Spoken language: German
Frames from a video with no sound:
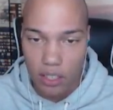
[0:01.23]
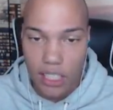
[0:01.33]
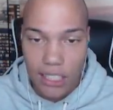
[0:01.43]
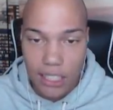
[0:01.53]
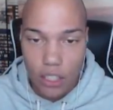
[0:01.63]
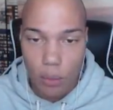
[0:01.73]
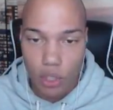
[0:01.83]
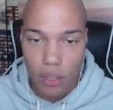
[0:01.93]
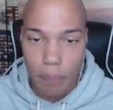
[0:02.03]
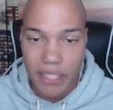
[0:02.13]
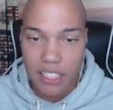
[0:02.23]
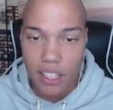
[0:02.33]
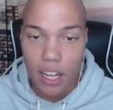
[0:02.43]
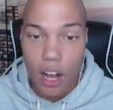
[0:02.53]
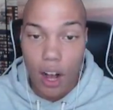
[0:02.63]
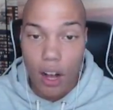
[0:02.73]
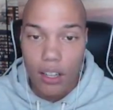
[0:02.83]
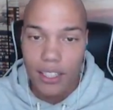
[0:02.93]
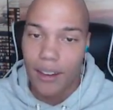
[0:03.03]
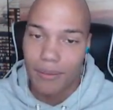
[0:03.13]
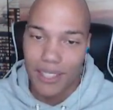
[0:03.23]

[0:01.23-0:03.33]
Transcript: so. Komm schon, bitte! Ja,